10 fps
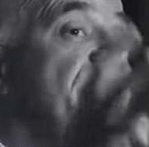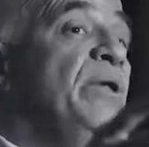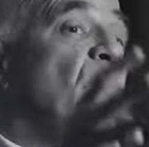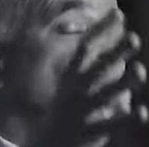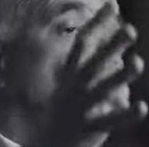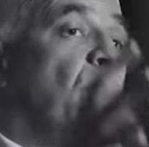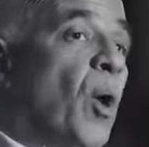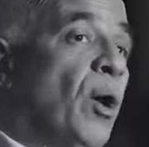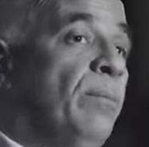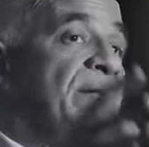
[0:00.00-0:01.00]
mil
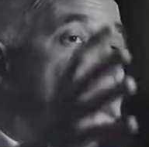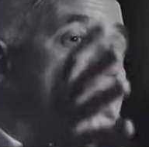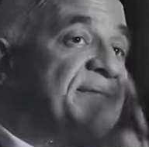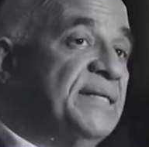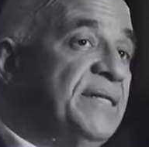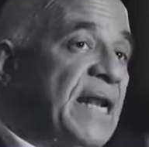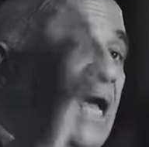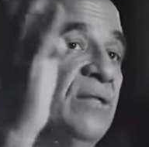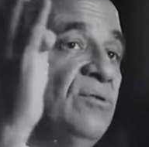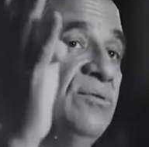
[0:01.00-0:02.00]
pobres
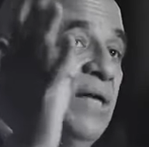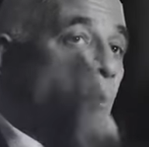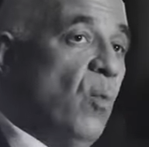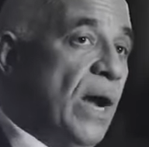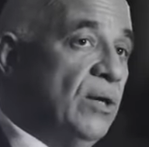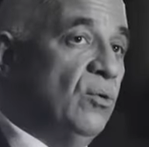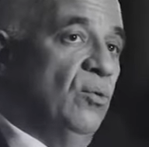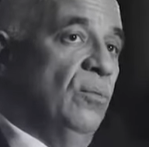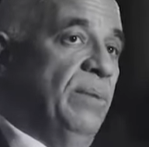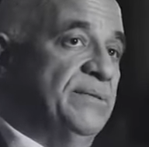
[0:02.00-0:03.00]
assassinados ao ano
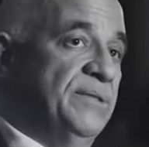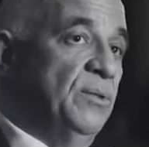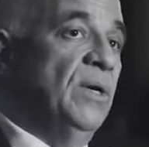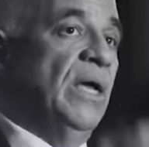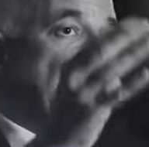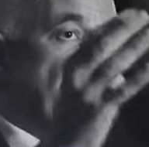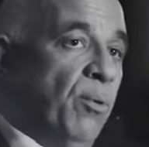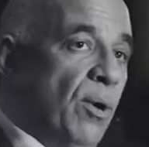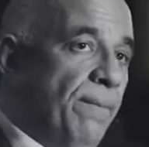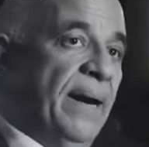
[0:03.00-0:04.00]
no Brasil.
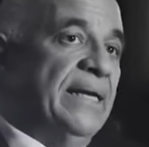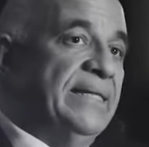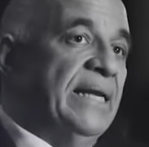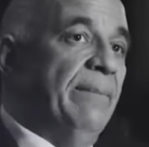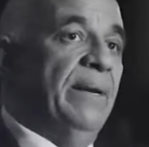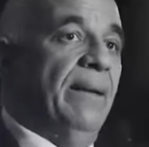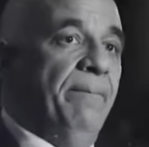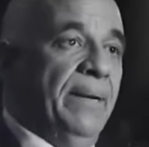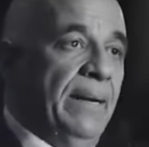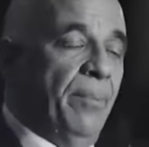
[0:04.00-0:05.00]
Boa parte dela pela,
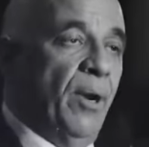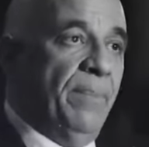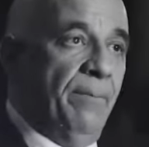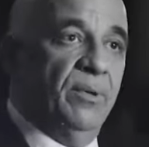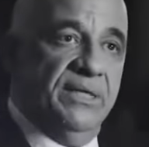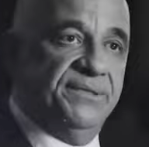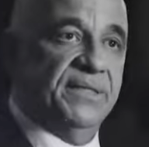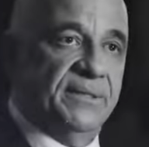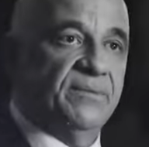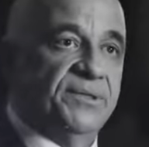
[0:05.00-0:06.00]
pela própria
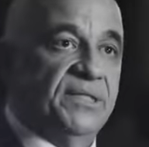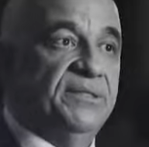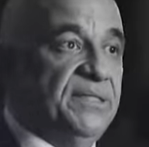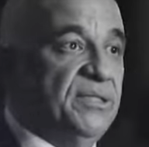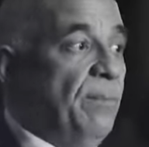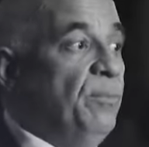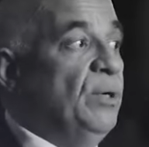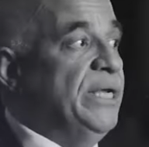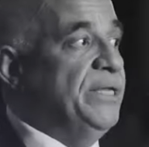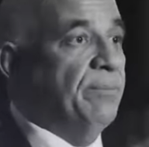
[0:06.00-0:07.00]
polícia. Ou seja, existe uma
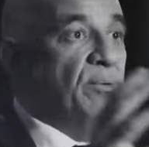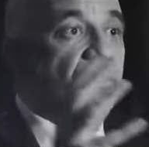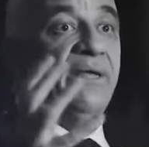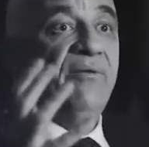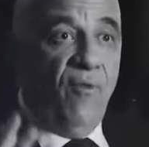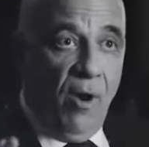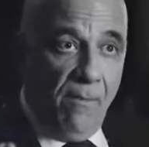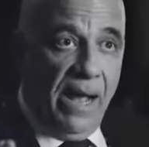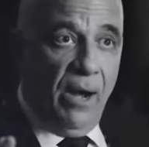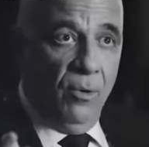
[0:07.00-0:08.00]
política pública
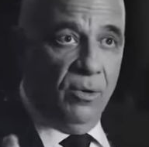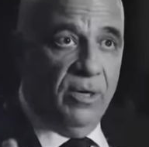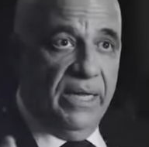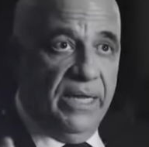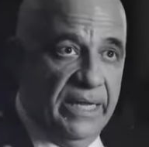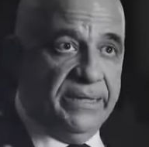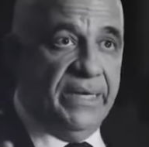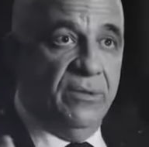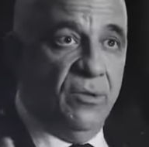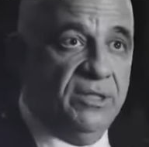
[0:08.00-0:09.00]
informal
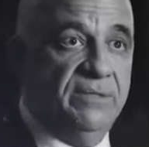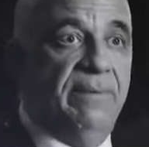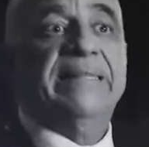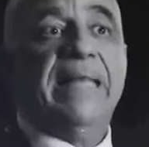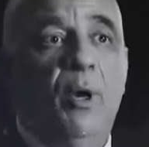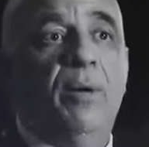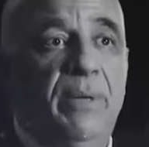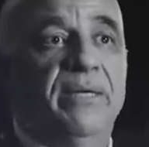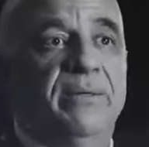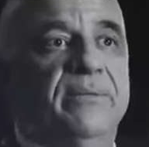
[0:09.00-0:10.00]
entre nós de matar pobre,